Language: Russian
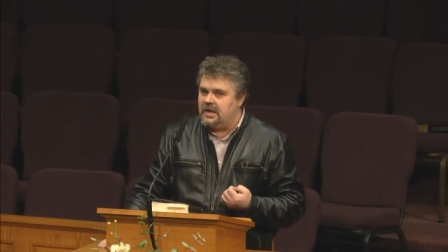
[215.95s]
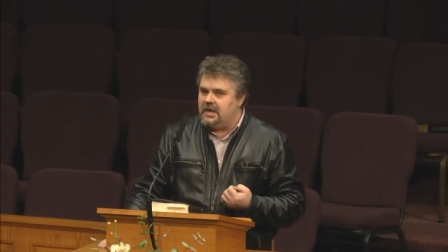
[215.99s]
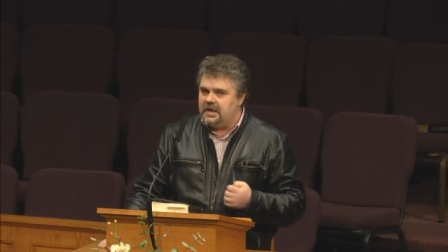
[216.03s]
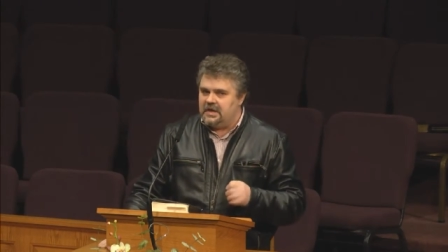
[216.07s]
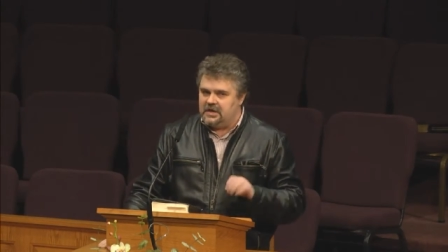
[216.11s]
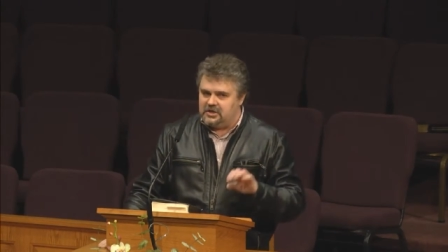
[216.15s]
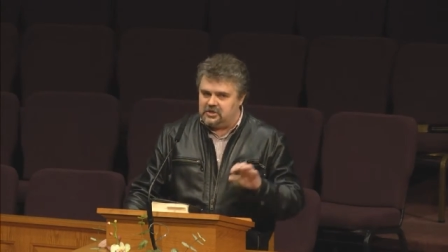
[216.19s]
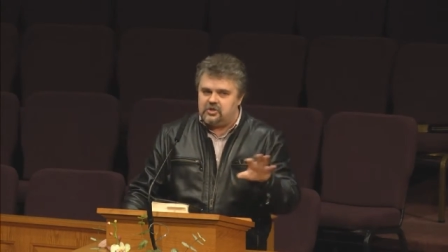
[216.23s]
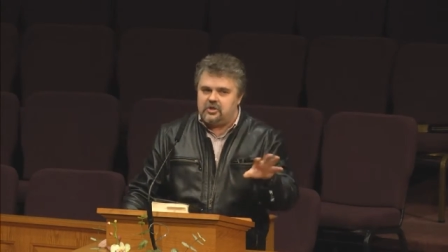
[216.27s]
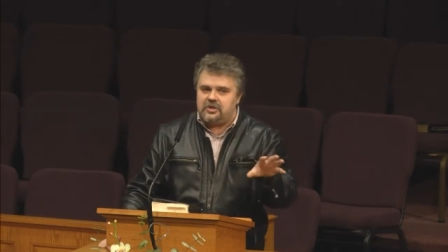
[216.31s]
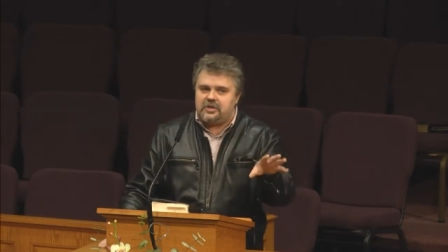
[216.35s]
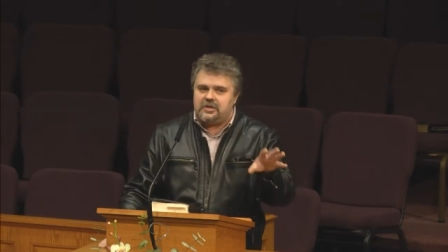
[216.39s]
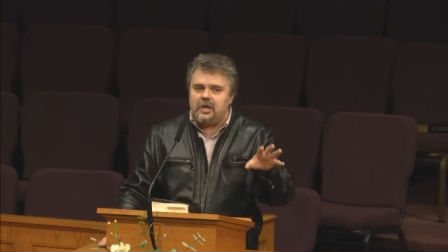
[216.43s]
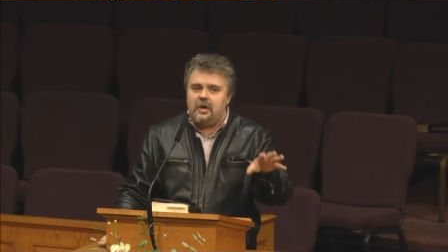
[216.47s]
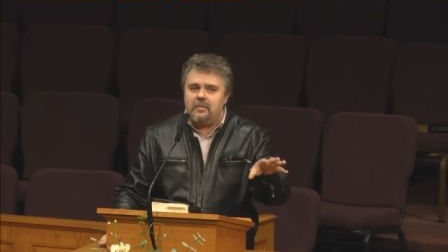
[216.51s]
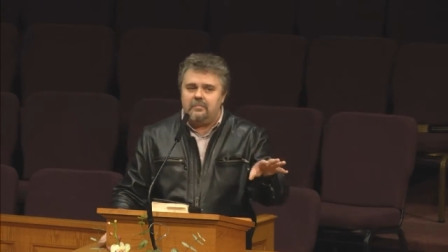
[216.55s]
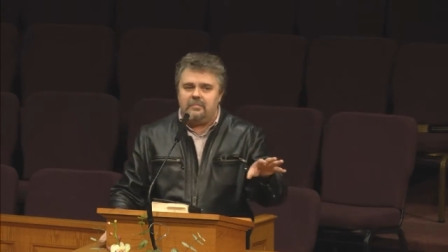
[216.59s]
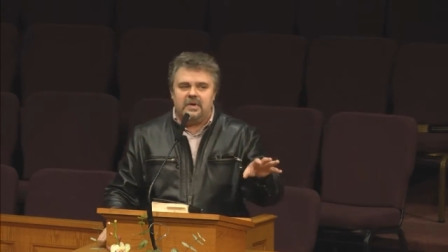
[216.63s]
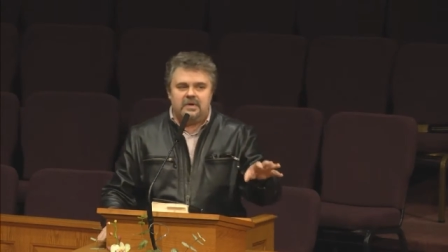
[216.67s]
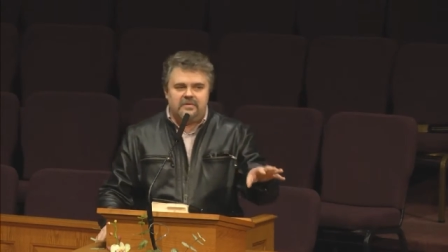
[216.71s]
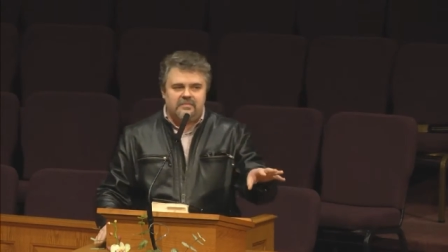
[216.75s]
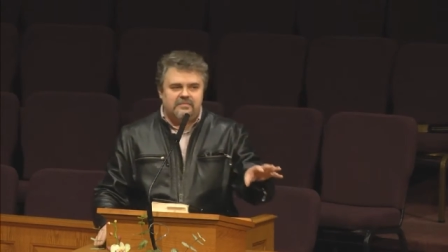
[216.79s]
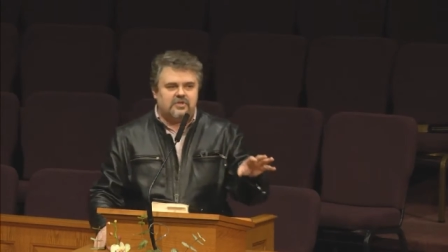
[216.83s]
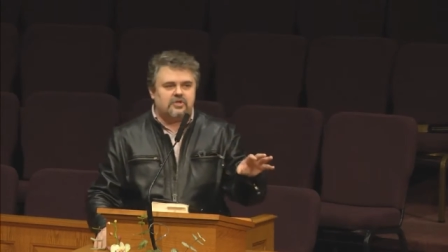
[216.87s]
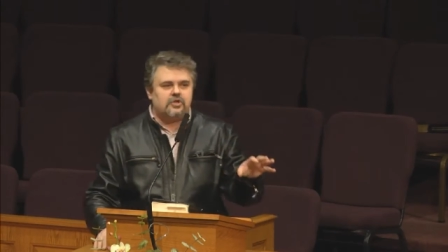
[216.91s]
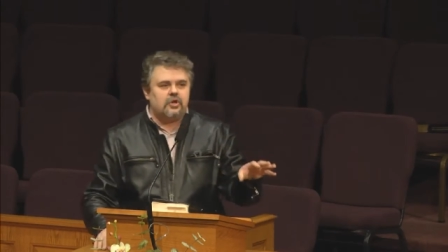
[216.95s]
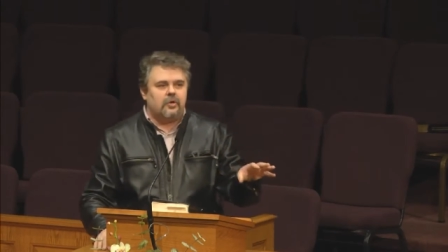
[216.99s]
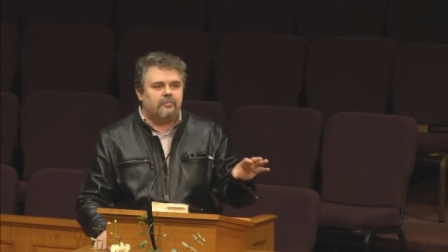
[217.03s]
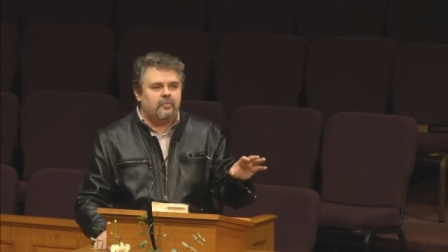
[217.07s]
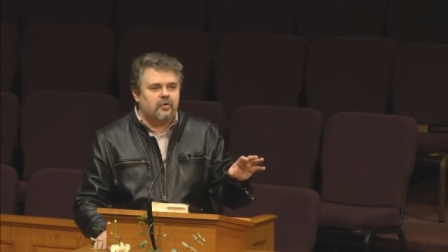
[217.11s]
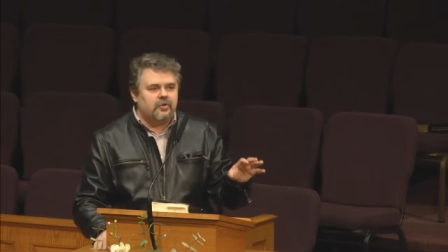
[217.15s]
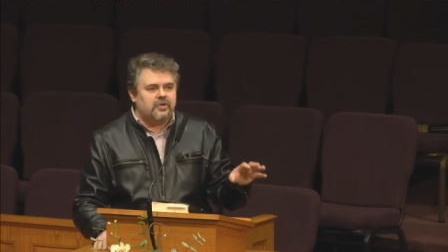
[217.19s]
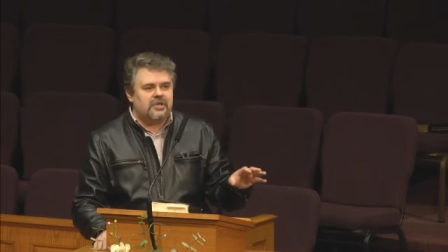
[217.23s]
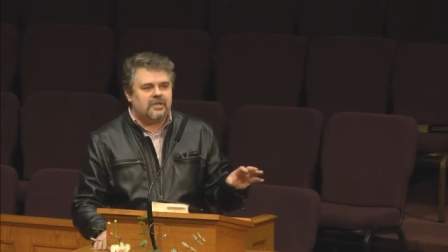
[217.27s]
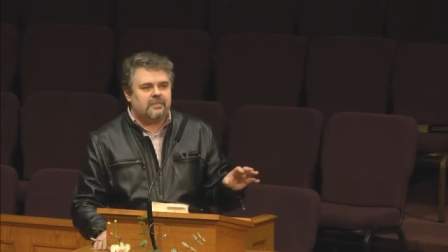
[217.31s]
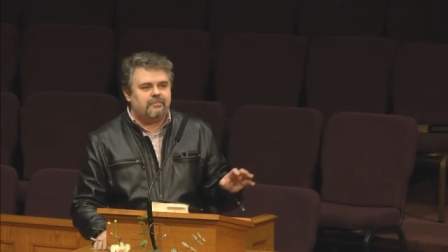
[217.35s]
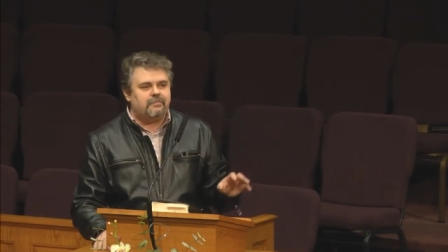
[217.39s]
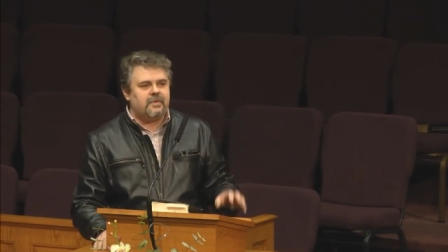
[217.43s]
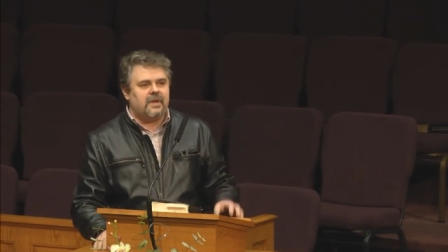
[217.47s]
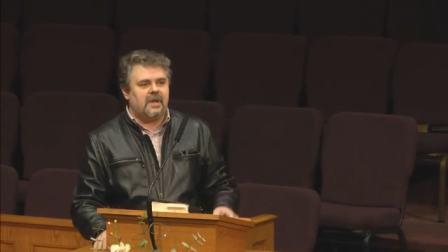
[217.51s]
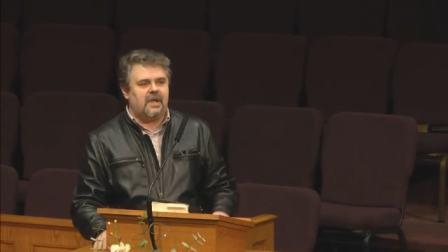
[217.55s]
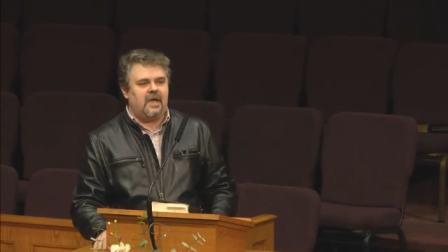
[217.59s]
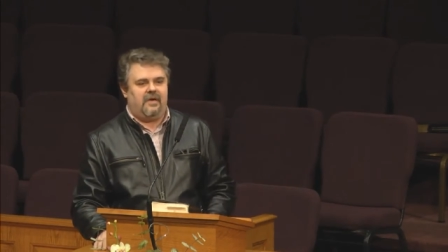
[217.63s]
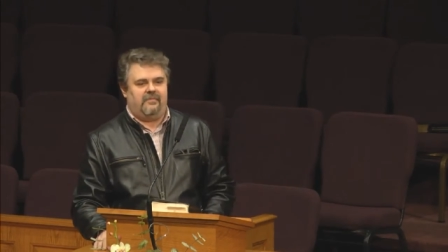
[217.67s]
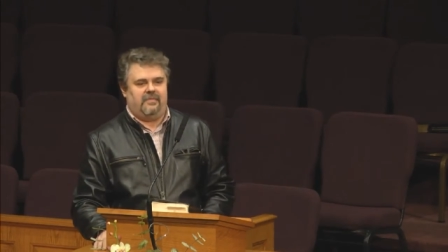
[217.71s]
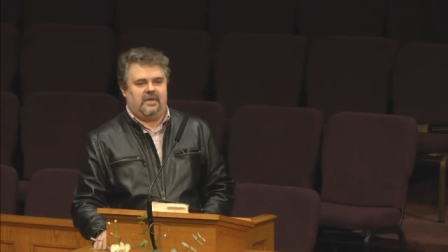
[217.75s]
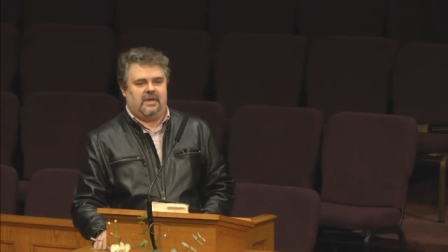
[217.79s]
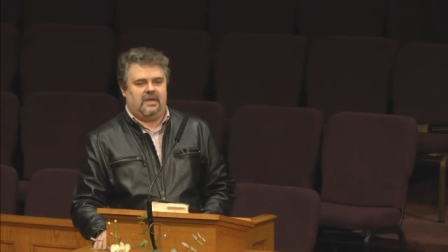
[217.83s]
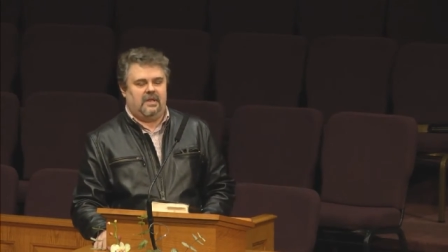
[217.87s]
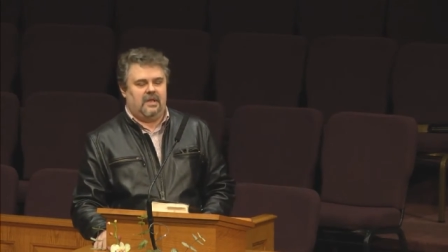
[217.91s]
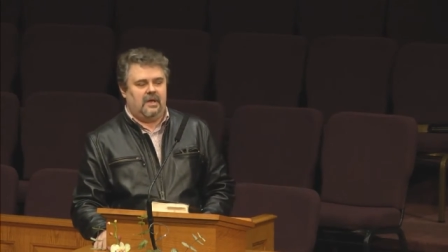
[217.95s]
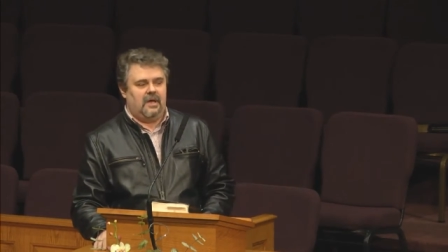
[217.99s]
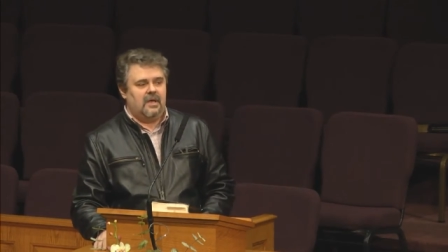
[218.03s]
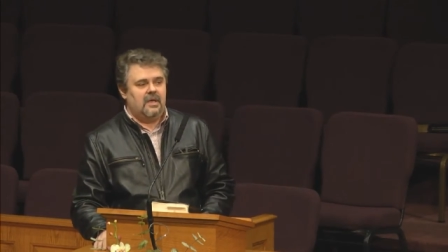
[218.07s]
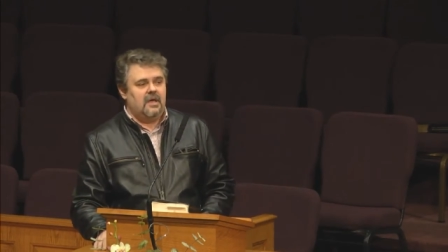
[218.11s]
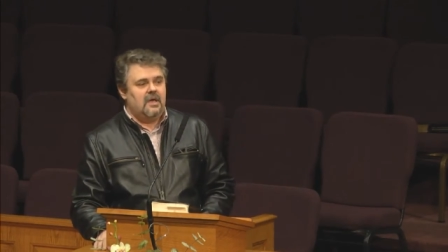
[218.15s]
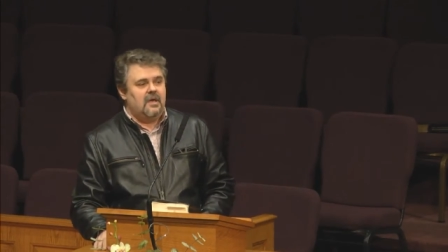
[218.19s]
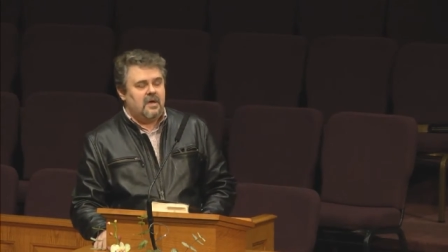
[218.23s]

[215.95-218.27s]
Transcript: и что там все будет правильно.